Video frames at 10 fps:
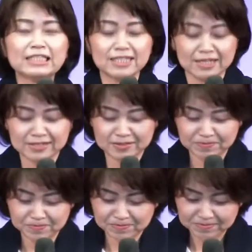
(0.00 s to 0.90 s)
たちです。The
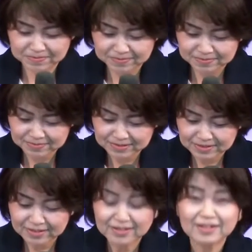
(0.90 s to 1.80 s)
popu-
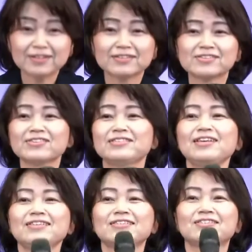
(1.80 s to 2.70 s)
territory is church,
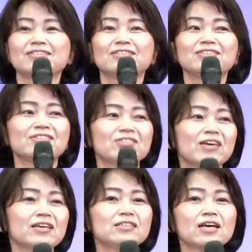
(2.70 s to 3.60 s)
population is us. 主権